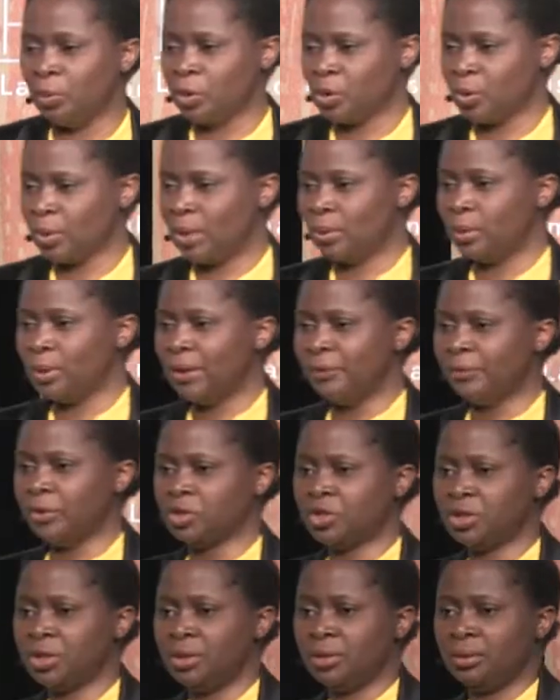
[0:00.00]
besoin de
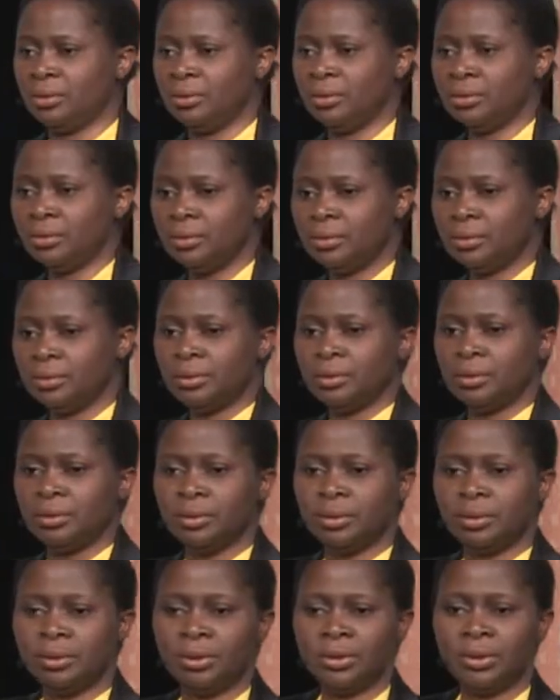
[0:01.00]
l'évangile.
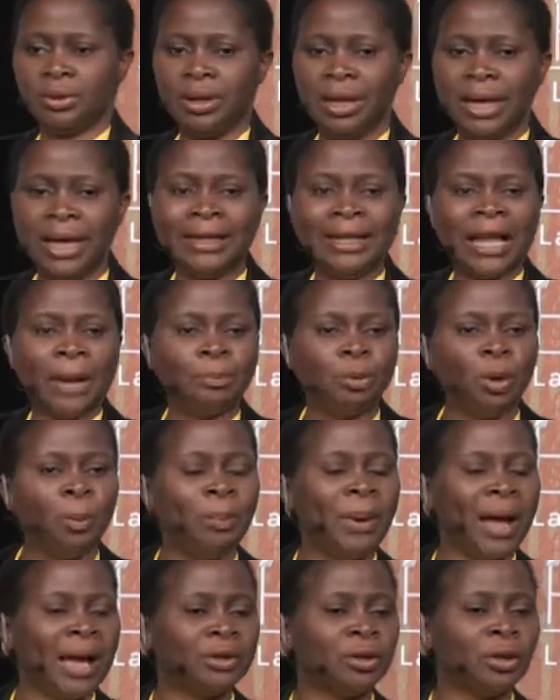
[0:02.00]
Et la
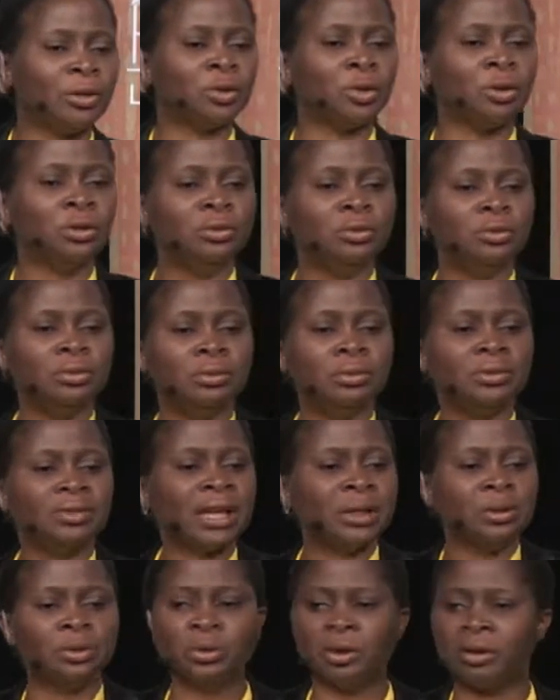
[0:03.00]
plupart d'entre nous,
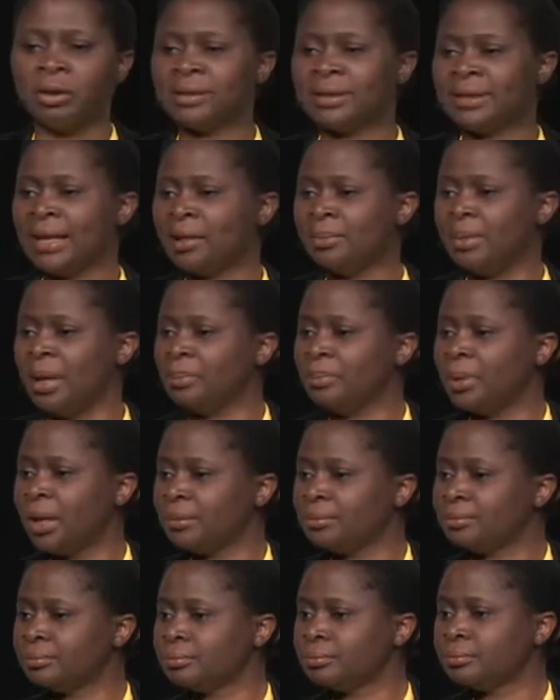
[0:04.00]
ça ne nous concerne même pas.